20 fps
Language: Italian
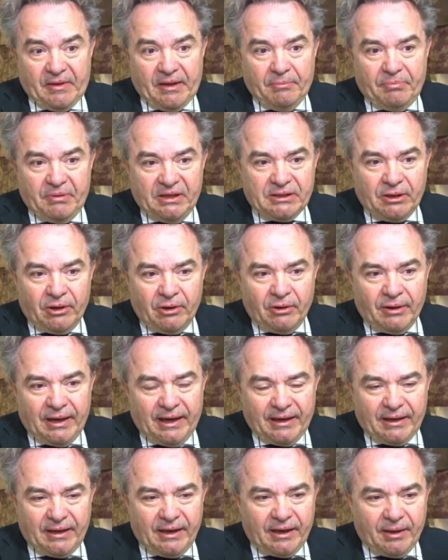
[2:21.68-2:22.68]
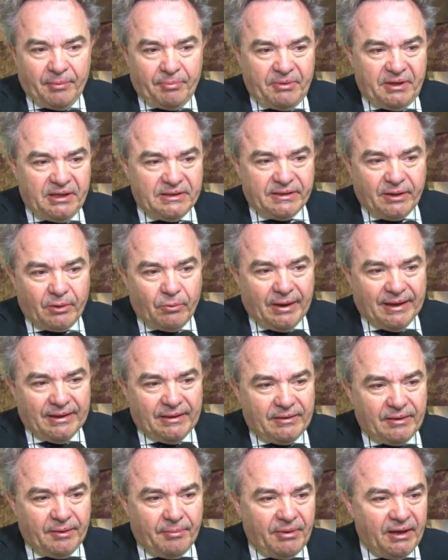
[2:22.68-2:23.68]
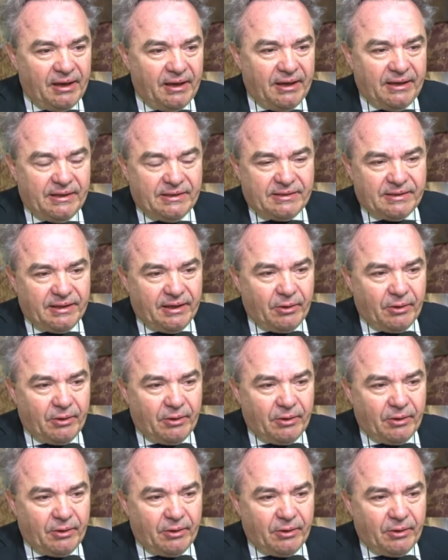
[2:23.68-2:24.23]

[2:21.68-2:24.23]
però anche capire quanta bellezza